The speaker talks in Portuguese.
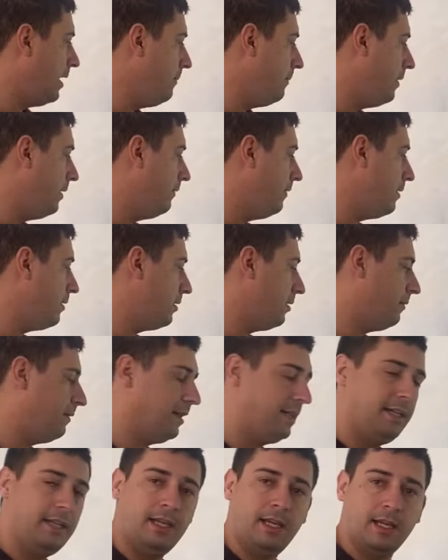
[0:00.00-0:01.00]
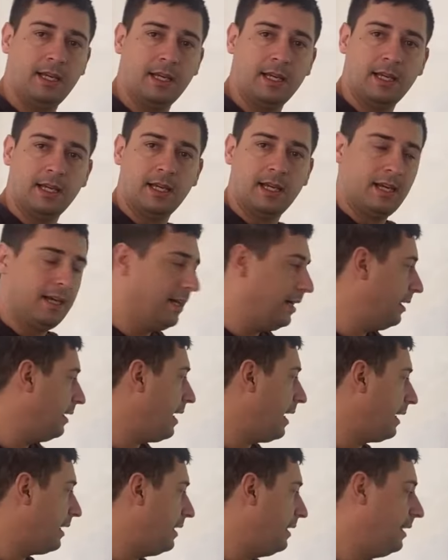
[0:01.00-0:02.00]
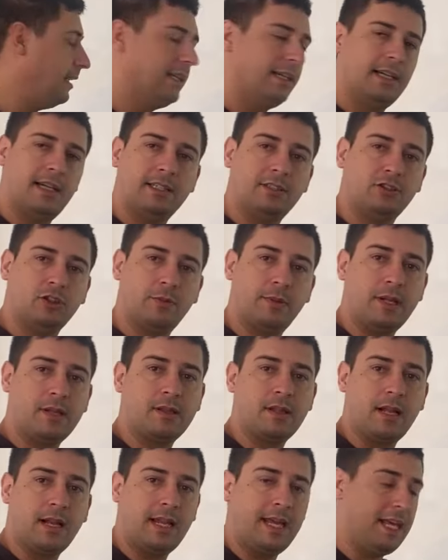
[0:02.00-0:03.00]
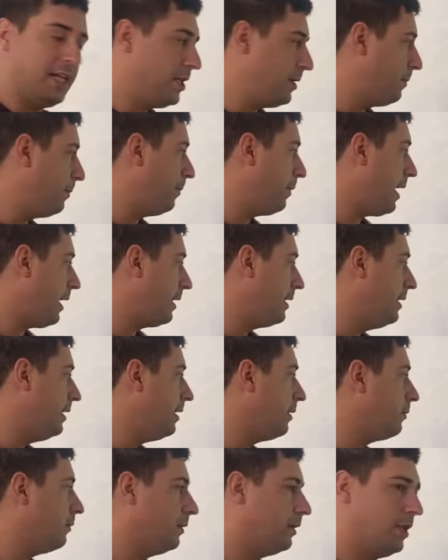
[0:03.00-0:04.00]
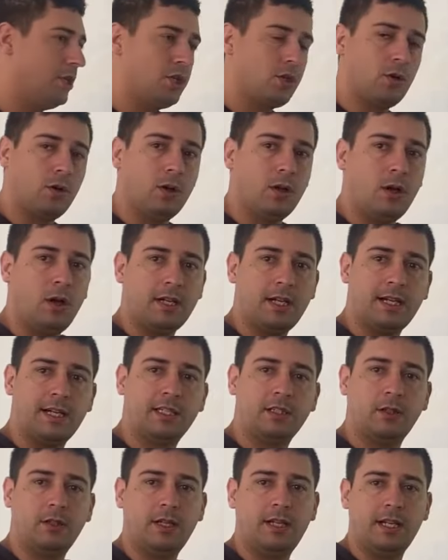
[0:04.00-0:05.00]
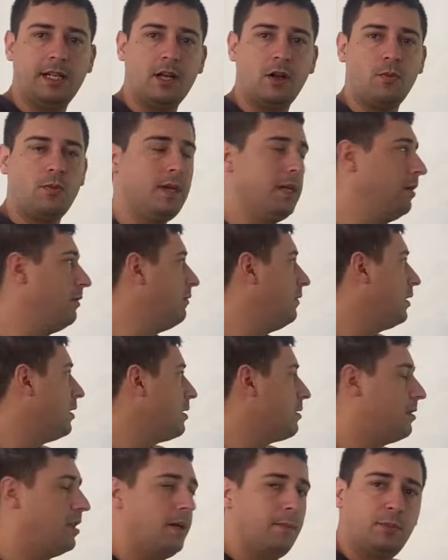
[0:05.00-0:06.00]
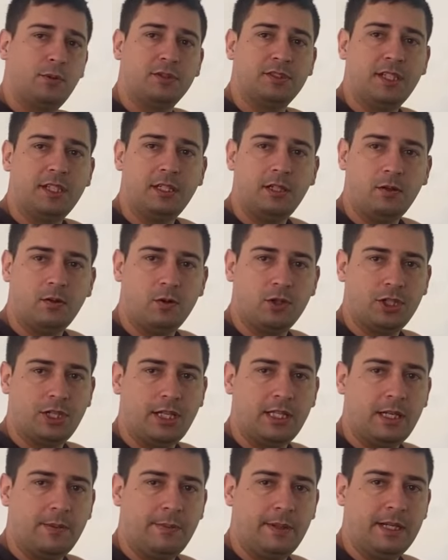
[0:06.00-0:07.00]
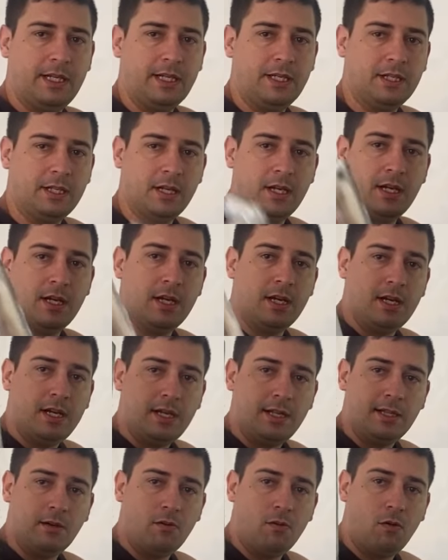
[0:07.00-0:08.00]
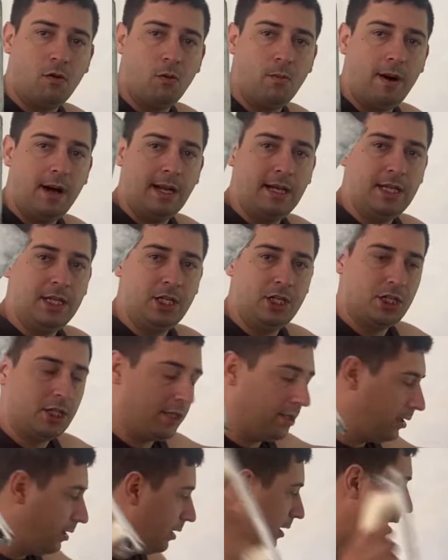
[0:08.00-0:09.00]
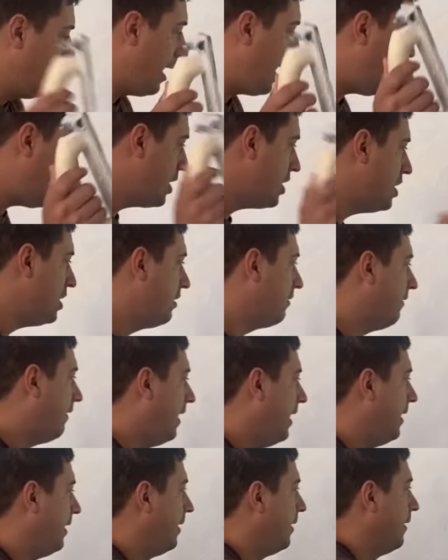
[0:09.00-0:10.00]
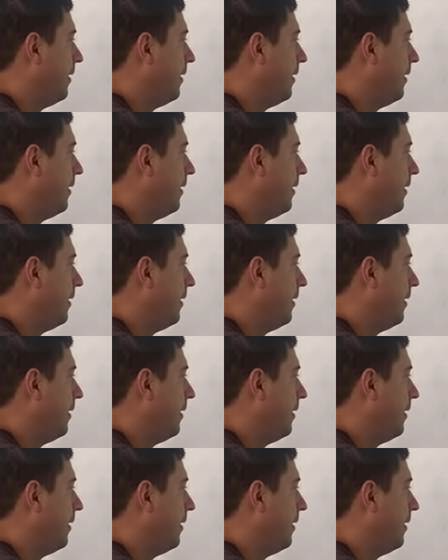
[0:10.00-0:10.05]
imperfeição aqui na quina é sobressalente para que quando a gente coloque a cantoneira de alumínio fique 100% encostada na parede. Então com uma lixa a gente vai